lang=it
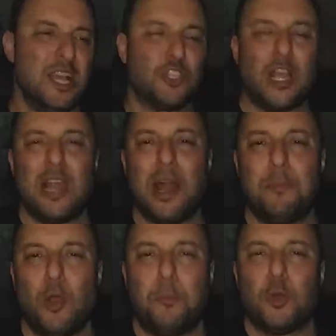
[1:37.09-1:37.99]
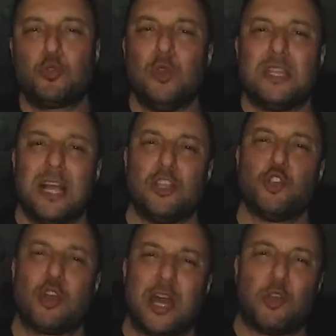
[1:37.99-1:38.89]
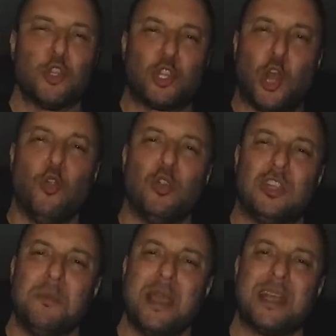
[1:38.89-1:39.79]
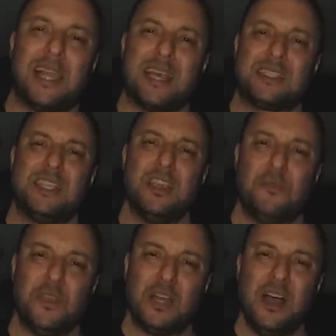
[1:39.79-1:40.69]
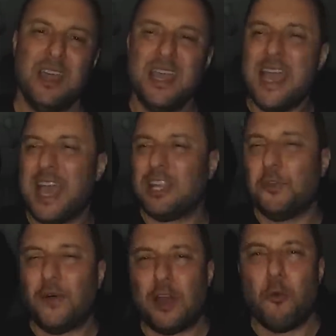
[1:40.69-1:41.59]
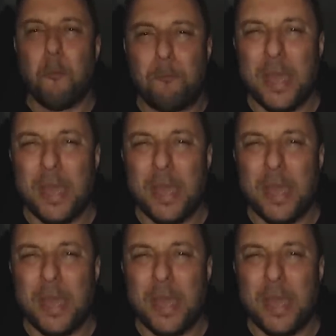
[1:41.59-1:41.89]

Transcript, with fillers: C'hai l'opportunità di giocare contro l'ultima in classifica e di fare un